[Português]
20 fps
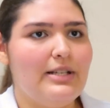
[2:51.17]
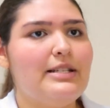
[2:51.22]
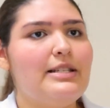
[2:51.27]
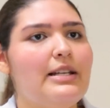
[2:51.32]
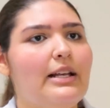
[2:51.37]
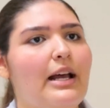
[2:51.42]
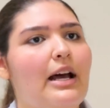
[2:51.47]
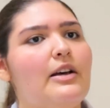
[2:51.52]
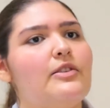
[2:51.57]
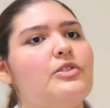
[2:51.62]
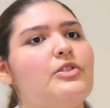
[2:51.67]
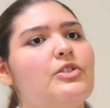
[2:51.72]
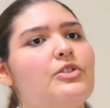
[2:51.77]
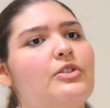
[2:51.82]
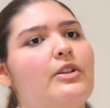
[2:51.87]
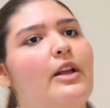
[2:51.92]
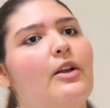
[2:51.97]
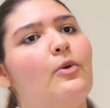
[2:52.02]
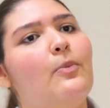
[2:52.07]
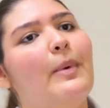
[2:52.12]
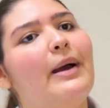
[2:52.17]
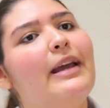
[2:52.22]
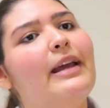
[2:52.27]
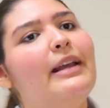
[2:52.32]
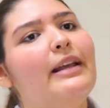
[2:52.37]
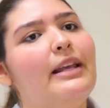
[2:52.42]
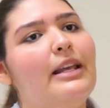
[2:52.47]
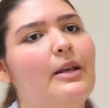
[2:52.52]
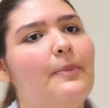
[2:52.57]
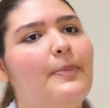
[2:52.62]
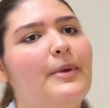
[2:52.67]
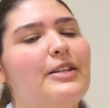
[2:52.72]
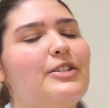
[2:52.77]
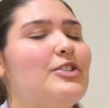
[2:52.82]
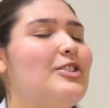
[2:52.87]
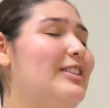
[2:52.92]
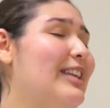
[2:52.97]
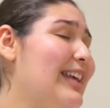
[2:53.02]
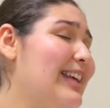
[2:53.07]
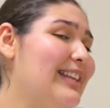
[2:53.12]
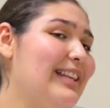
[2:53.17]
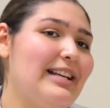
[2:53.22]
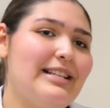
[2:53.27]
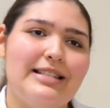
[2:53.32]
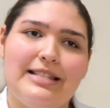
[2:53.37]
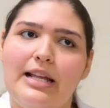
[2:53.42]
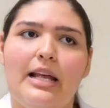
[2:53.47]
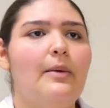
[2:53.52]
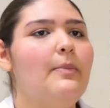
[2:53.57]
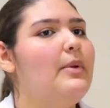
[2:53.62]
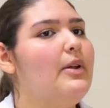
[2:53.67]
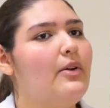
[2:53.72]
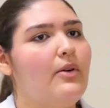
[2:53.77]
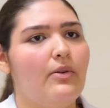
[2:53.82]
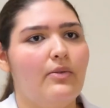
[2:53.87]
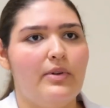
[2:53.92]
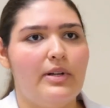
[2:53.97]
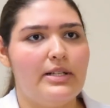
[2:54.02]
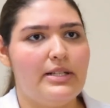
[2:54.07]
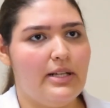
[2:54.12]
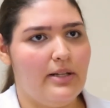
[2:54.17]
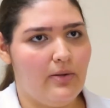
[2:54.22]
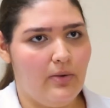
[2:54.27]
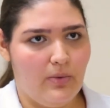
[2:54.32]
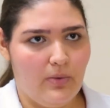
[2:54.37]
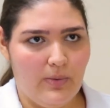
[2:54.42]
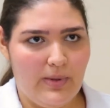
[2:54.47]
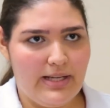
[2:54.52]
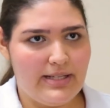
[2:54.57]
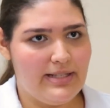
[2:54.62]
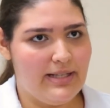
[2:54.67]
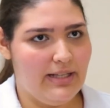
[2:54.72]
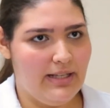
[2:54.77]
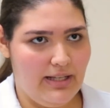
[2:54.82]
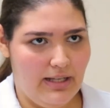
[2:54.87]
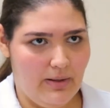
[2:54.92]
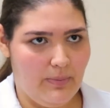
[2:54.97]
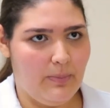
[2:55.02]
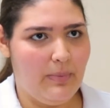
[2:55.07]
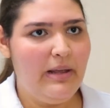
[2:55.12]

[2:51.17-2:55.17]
nesse caso a gente tem uma equipe e a gente tem que estar sempre conversando com essa equipe.